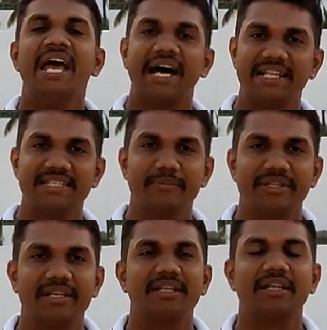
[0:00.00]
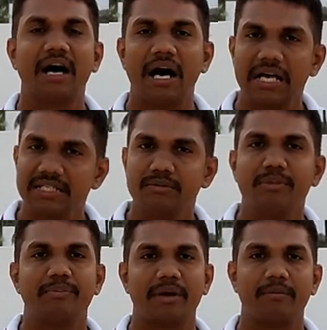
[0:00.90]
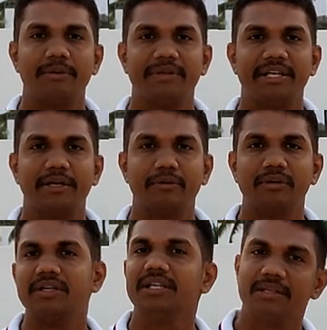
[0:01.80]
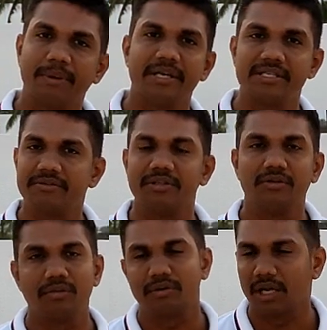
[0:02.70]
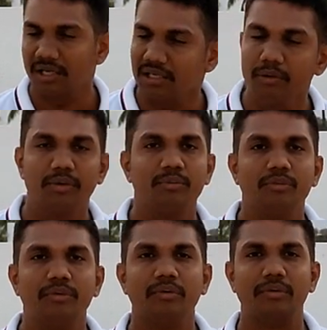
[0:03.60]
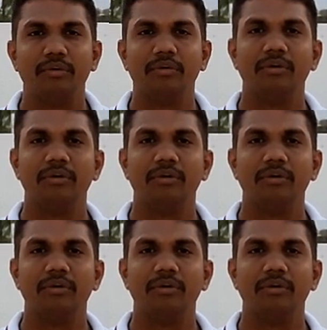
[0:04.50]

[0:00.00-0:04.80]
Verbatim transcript: அதே சமயத்தில் இந்த ஆஸ்துமா ப்ராப்ளம் இருக்கிறவங்களுக்கு இந்த பயிற்சி வந்து ஒரு நல்ல ஒரு ஒரு